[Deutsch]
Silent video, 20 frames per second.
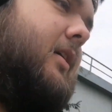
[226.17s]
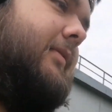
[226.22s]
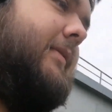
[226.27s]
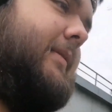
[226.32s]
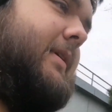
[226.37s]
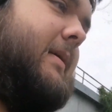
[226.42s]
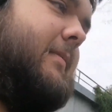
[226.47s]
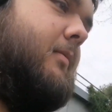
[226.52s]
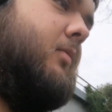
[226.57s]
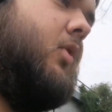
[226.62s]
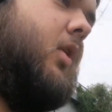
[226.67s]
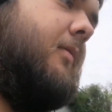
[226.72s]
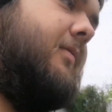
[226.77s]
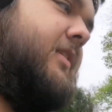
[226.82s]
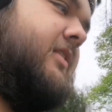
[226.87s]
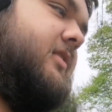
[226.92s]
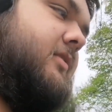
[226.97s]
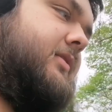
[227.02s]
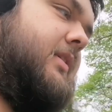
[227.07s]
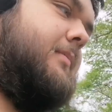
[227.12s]
drauf, aber ich habe im Kopf,
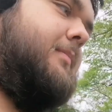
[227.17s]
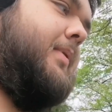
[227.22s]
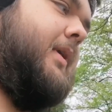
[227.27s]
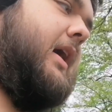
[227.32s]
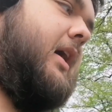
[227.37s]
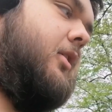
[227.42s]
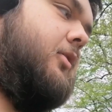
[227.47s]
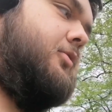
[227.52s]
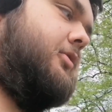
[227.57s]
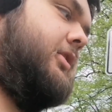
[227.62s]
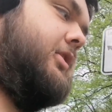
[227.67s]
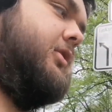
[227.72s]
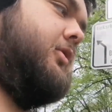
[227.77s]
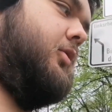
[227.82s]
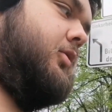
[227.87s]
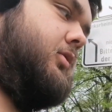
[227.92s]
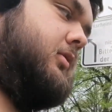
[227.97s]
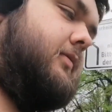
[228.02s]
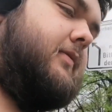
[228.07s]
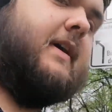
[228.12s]
dass auf den braunen und den
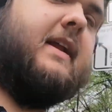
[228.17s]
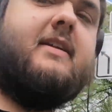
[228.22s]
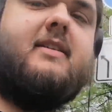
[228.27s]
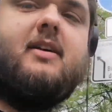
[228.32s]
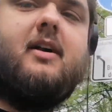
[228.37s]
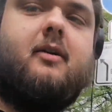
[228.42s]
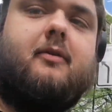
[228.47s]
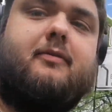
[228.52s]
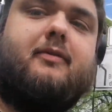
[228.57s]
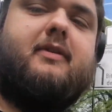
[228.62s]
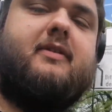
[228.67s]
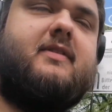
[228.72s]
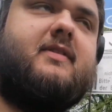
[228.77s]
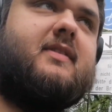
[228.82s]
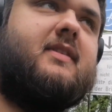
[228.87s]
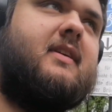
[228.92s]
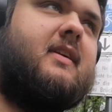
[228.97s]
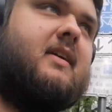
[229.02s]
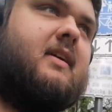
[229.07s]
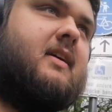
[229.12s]
grünen Pfand drauf
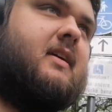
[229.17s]
ist.